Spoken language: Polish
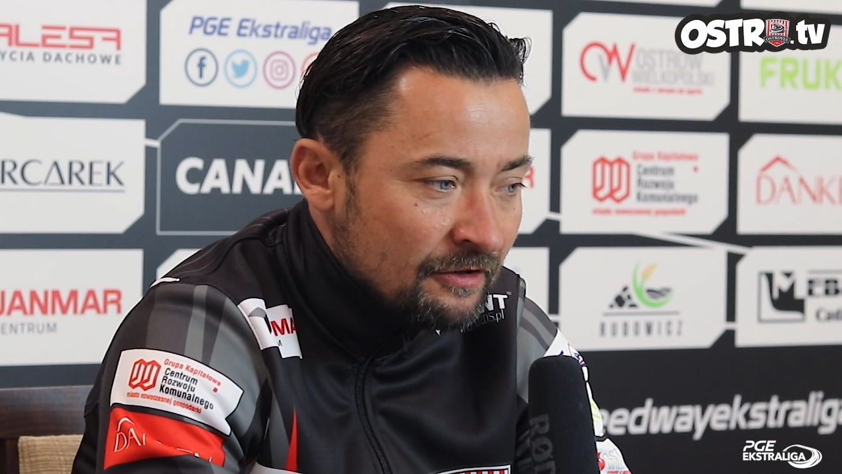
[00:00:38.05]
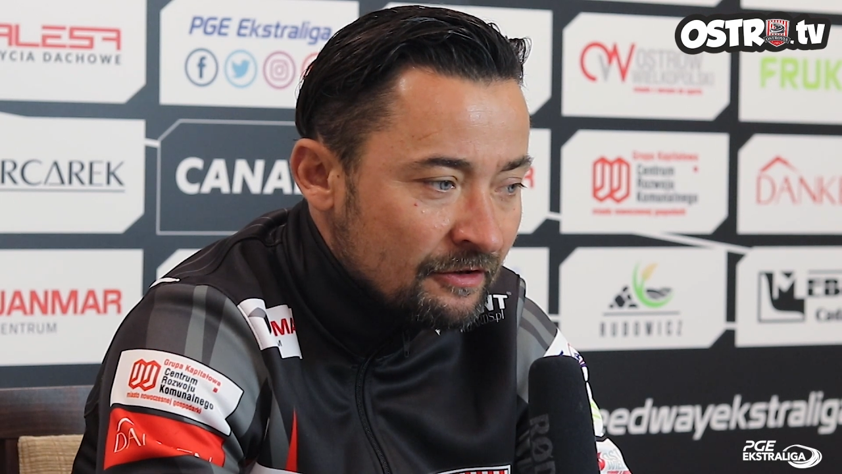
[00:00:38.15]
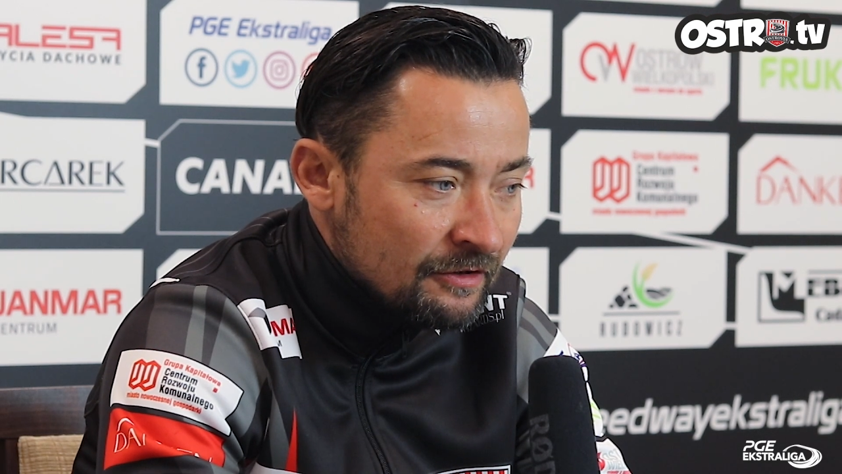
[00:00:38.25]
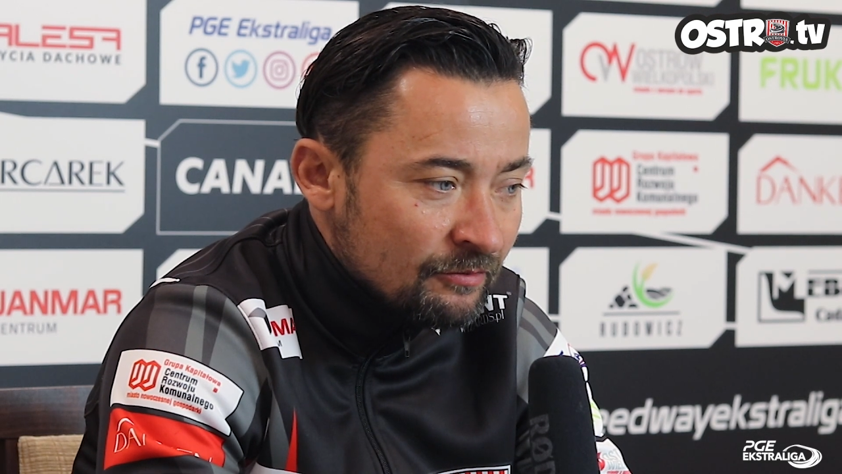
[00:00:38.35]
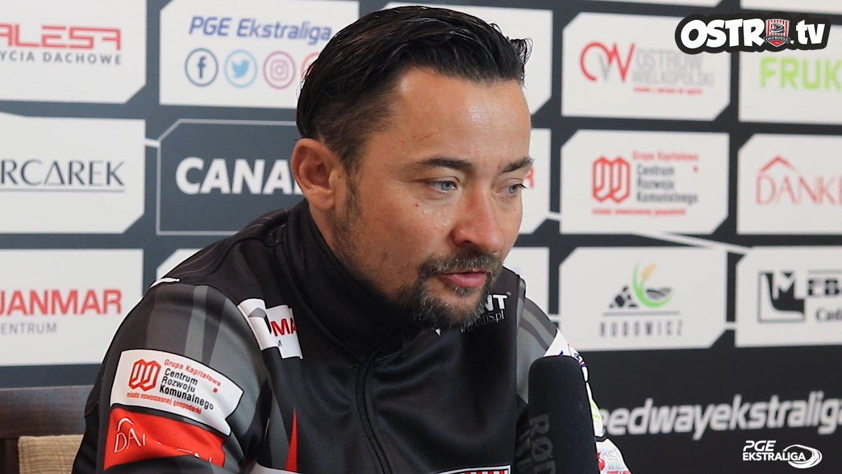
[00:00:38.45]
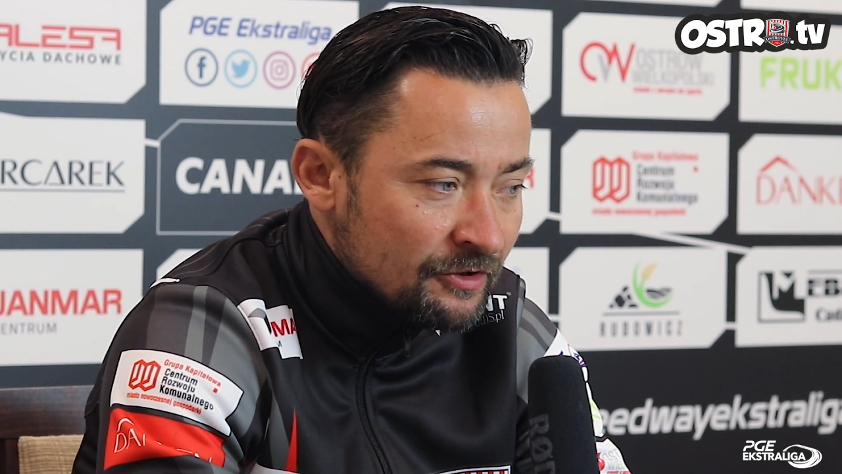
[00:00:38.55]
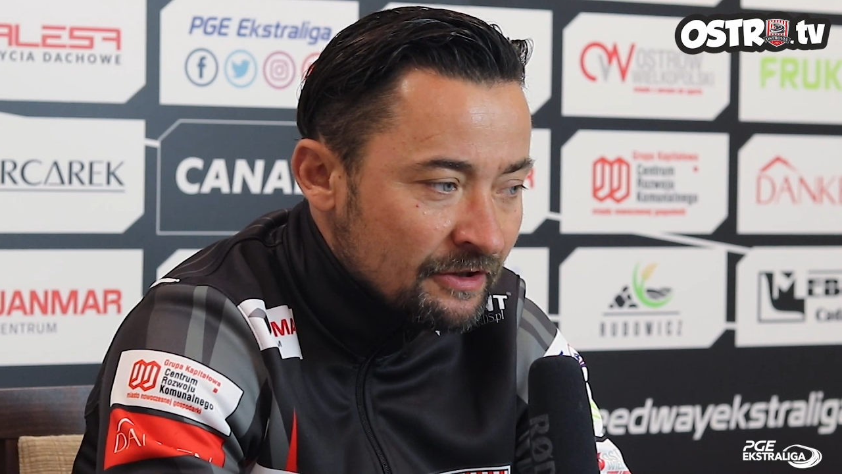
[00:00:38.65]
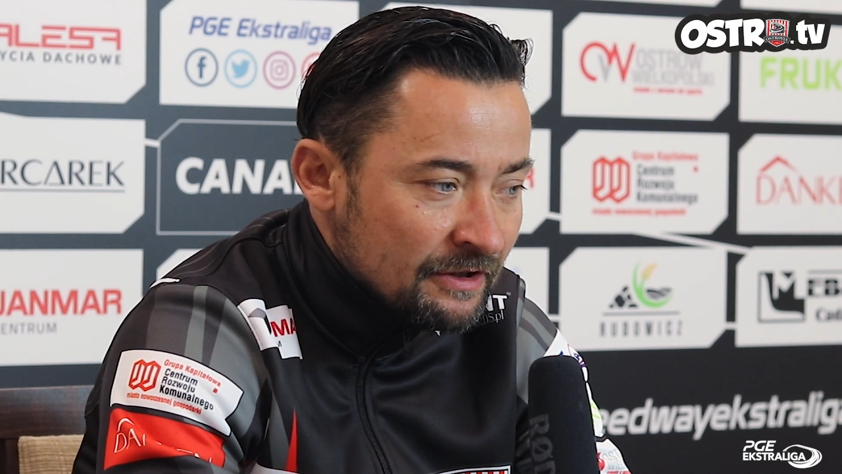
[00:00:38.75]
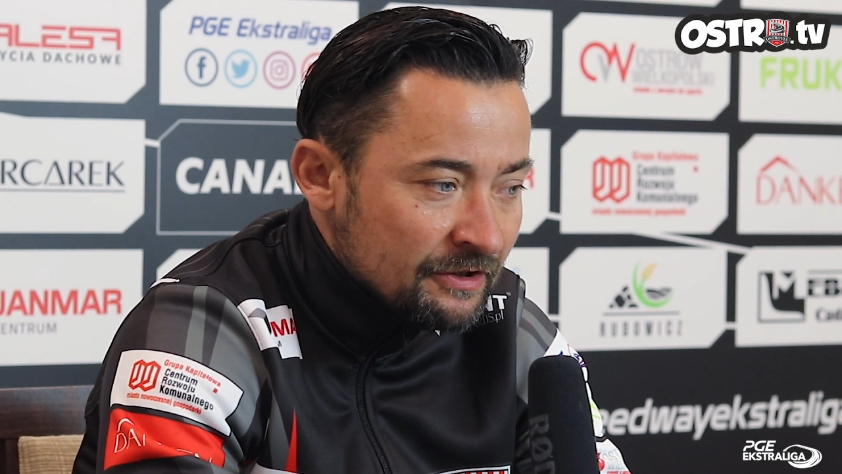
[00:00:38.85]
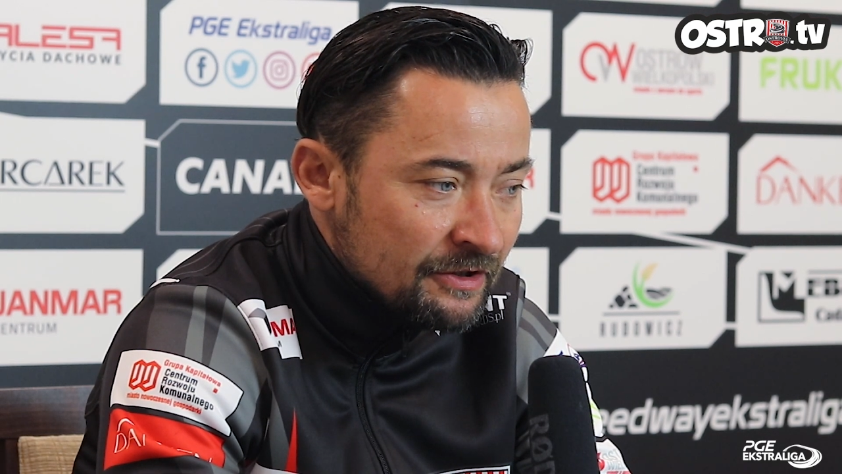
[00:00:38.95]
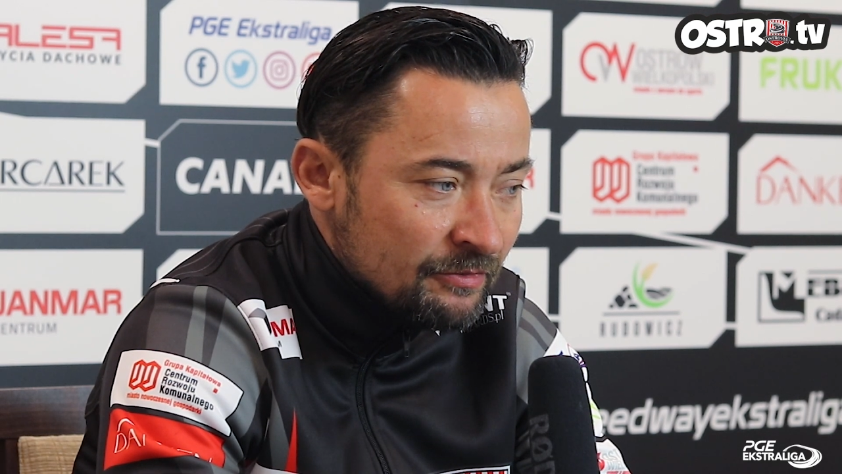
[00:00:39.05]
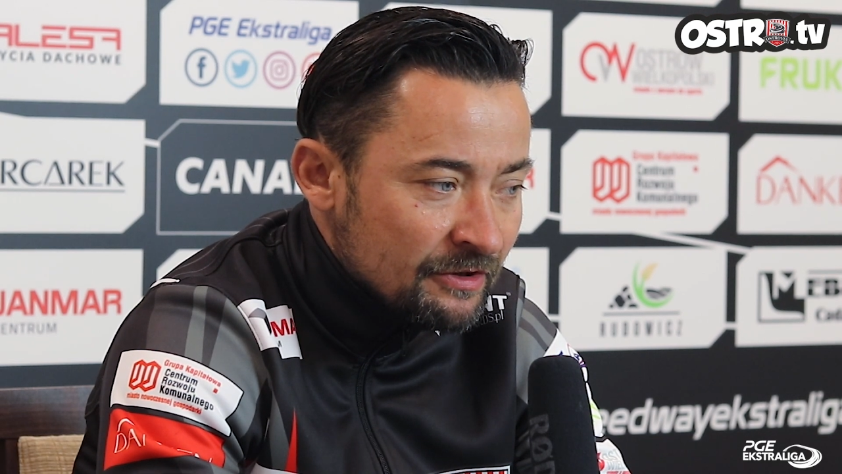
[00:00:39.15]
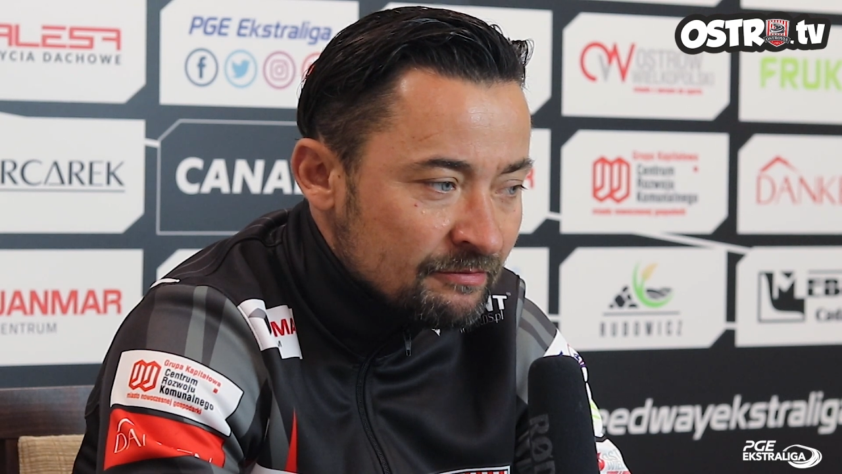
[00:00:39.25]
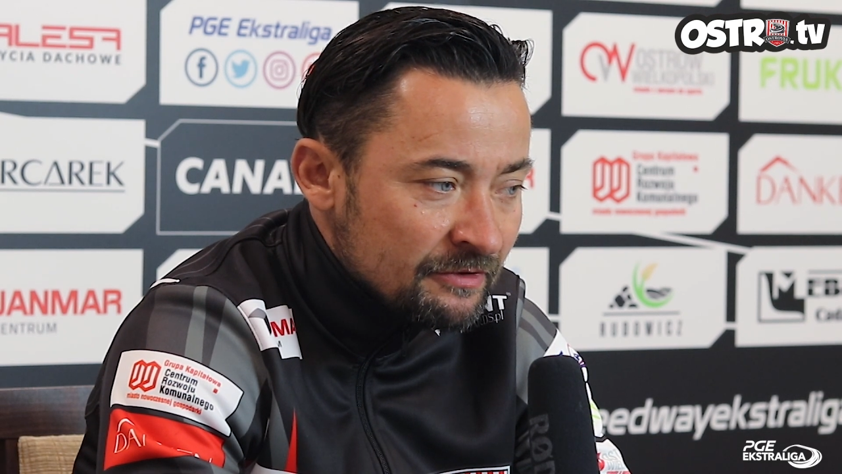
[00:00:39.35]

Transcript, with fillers: E, bo kilka tych imprez